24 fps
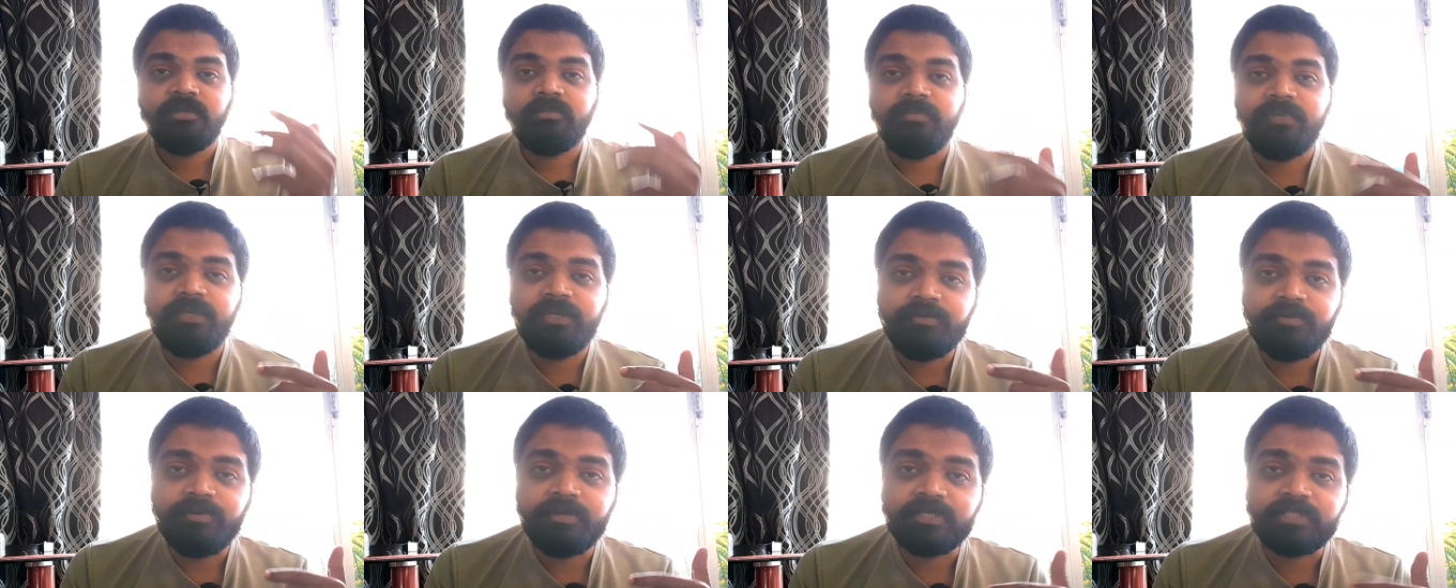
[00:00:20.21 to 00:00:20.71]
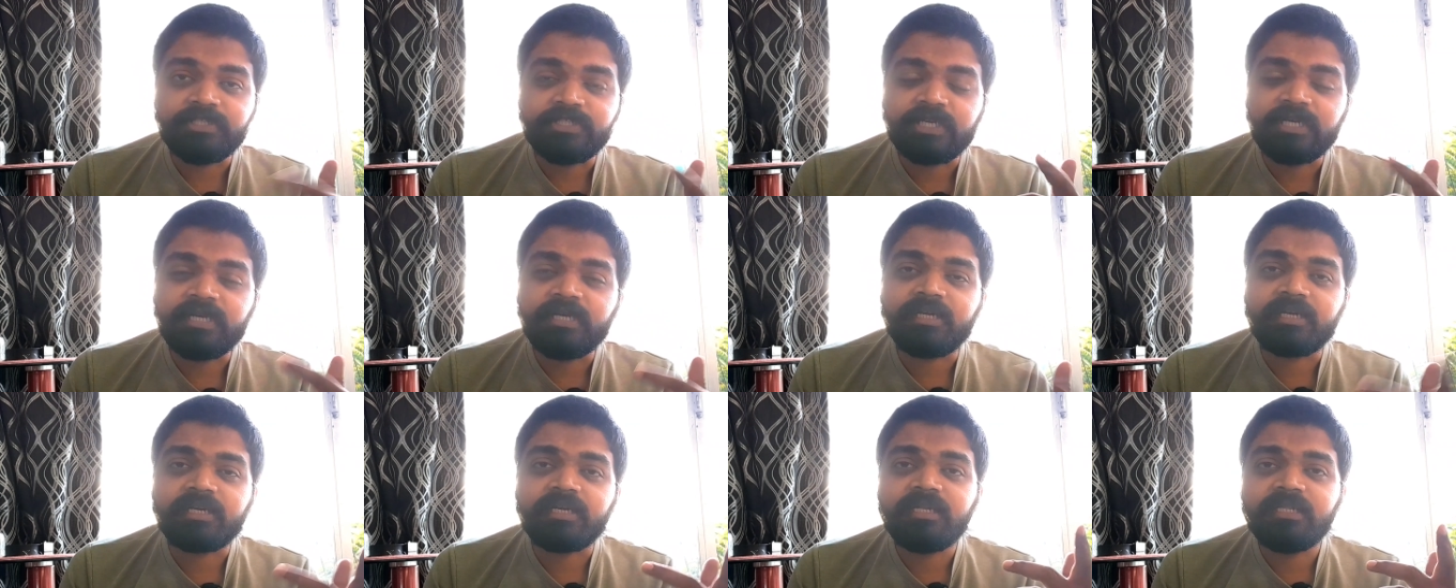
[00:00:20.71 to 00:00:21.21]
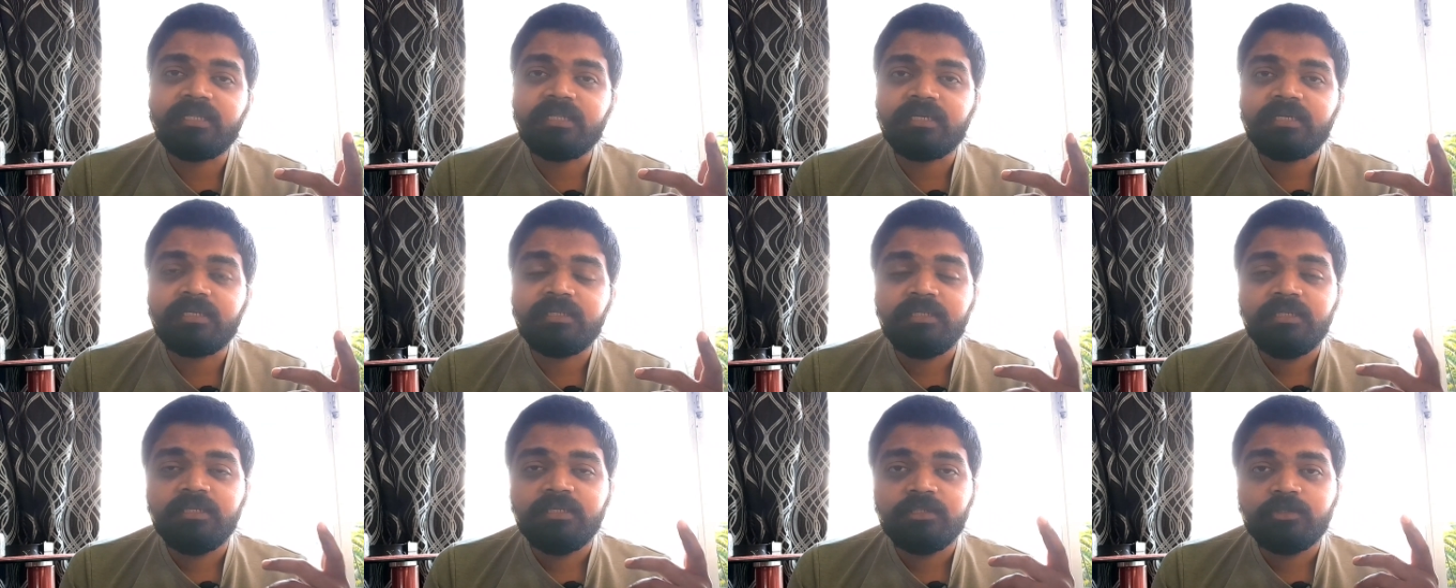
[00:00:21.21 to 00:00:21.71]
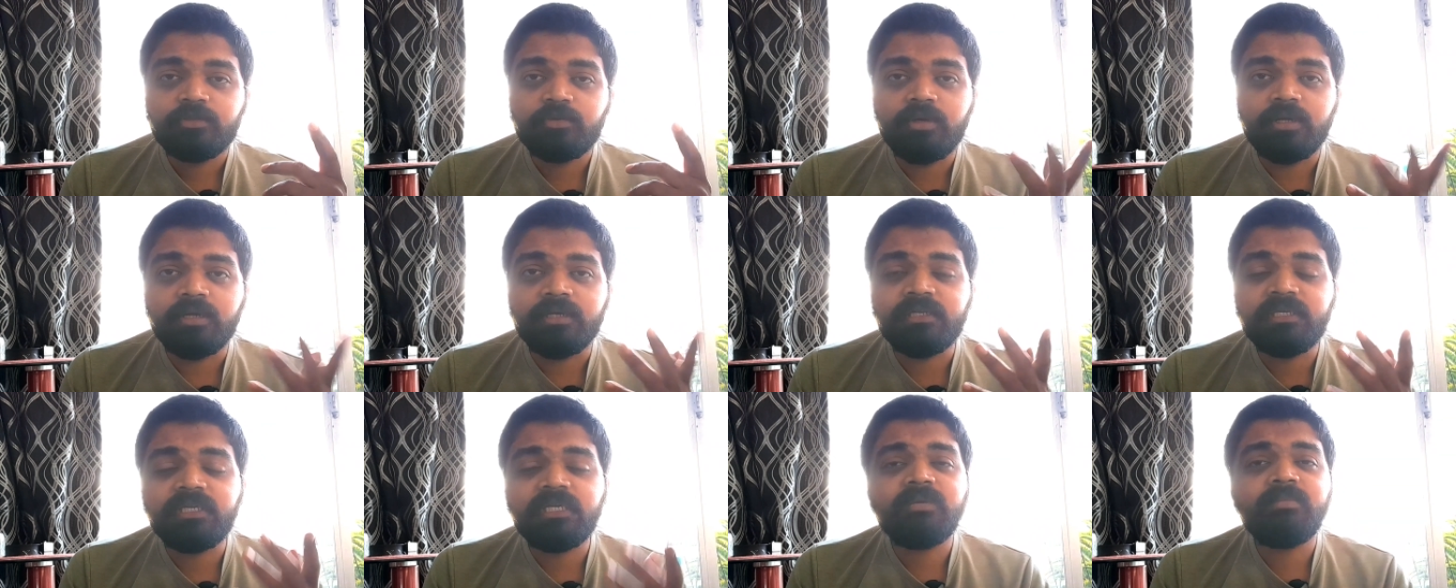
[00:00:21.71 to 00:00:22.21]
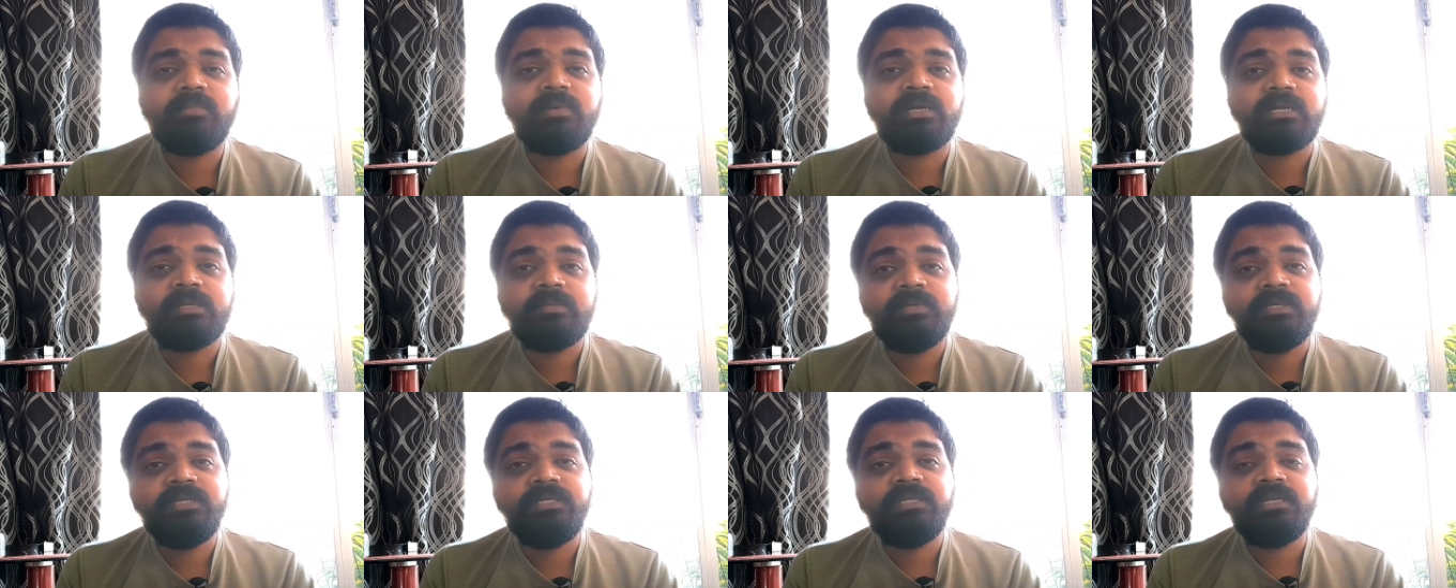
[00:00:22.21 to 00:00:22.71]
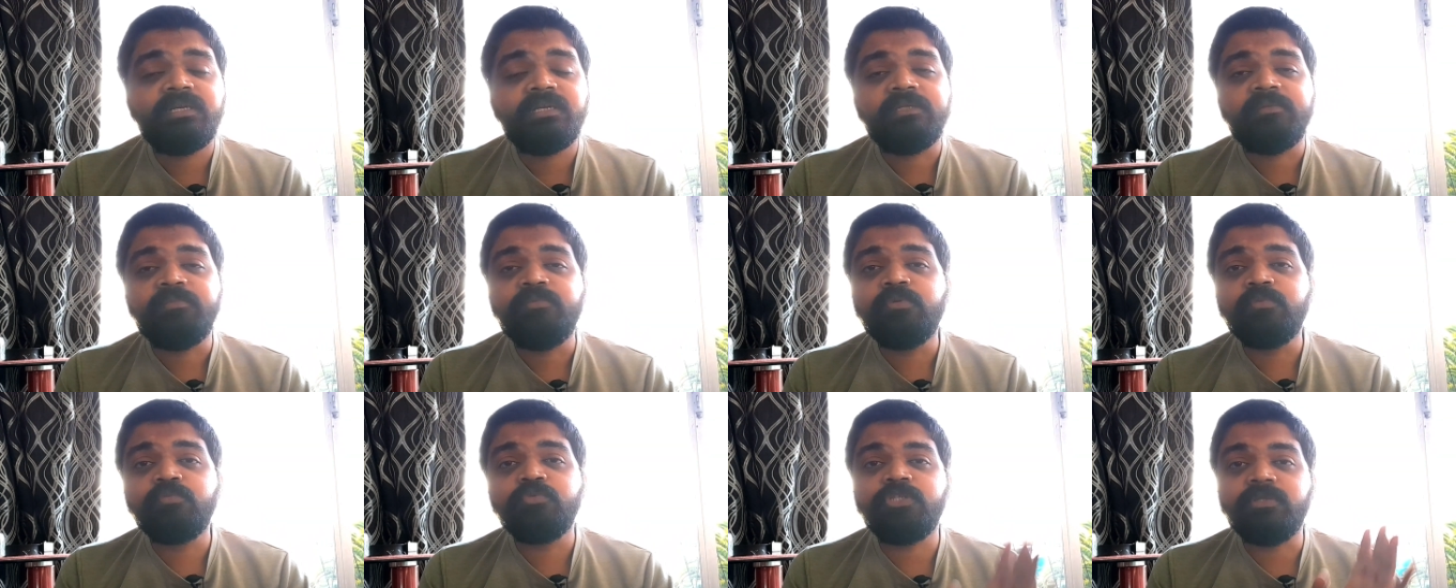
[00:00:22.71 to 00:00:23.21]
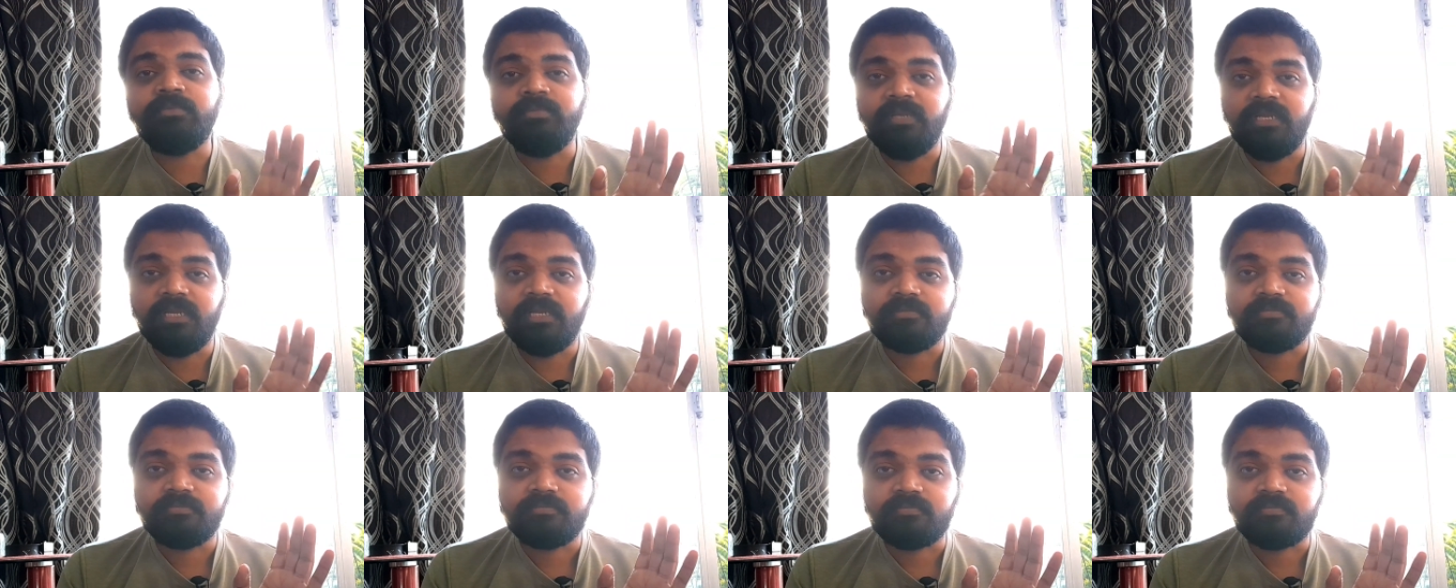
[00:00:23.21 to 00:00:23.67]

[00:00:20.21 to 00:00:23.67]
मैं ट्विटर चेक कर रहा था तो डंकी के बारे में ये रिव्यू मुझे मिला